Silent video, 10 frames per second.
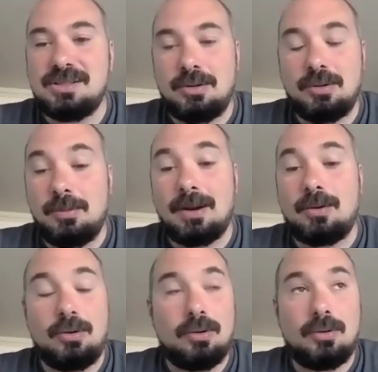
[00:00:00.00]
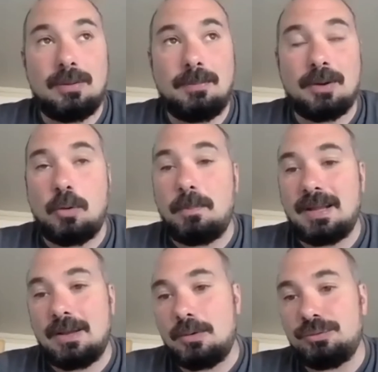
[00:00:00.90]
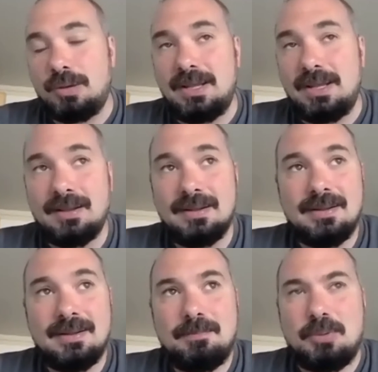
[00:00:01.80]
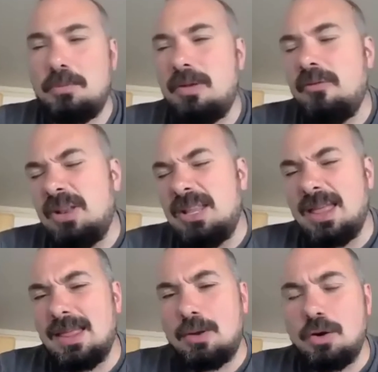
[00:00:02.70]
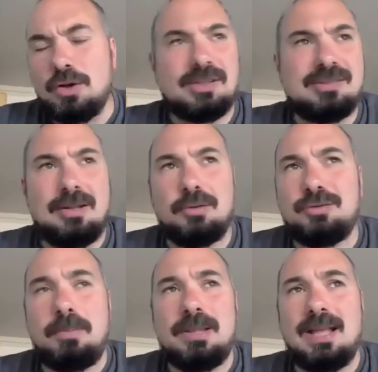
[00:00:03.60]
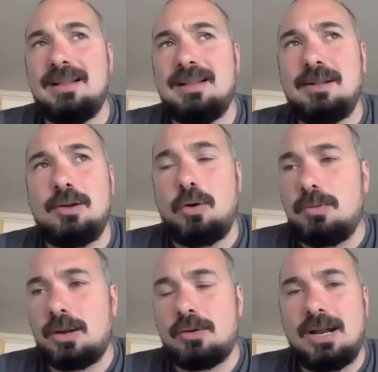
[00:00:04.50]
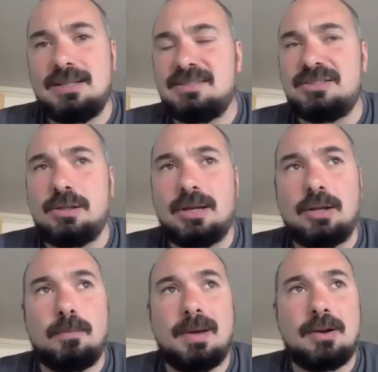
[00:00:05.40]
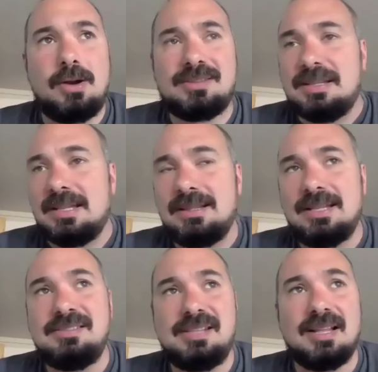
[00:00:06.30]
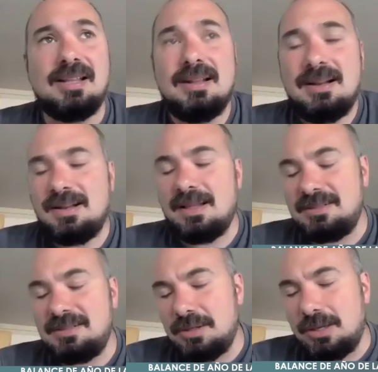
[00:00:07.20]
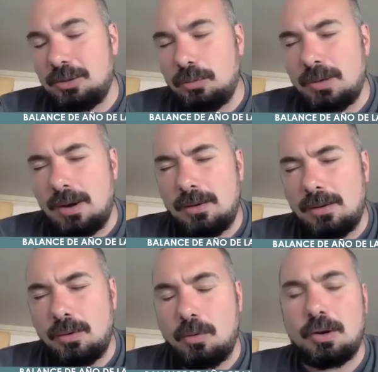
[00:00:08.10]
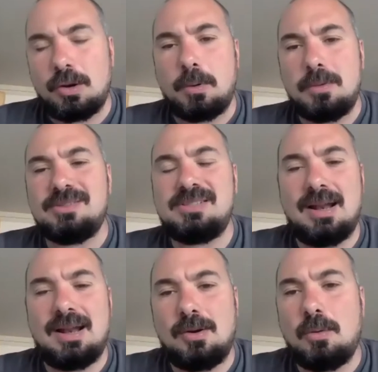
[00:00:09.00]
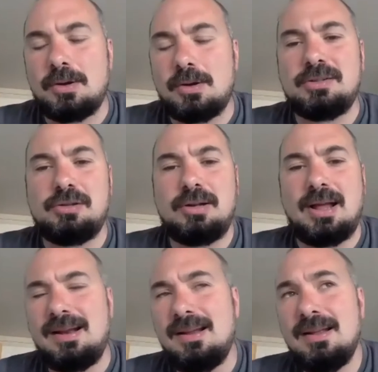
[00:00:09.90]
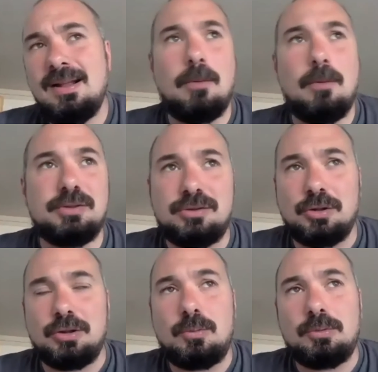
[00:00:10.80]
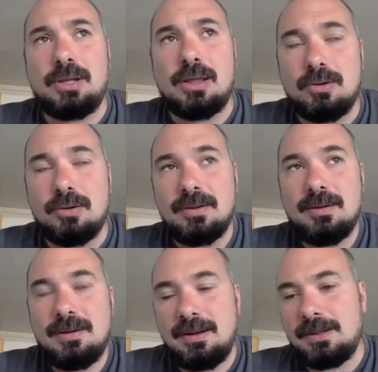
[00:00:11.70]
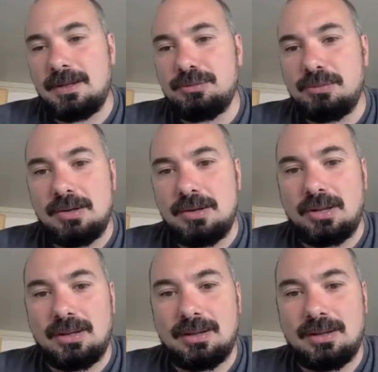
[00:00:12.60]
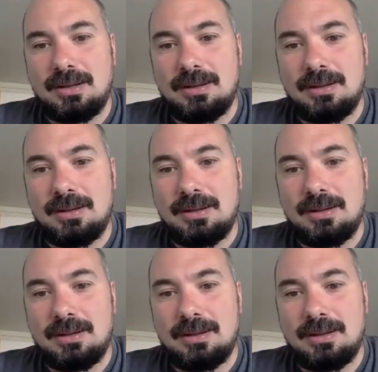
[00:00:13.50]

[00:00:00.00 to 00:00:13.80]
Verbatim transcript: lo del barco, lo del perco pesquero en Ushuaia, pero infinidad de cosas en los hospitales, en los gobiernos, las decisiones que tomaron las intendencias, las decisiones que tuvieron los gobiernos provinciales, el gobierno nacional, la oposición discutiendo. La verdad que es un año que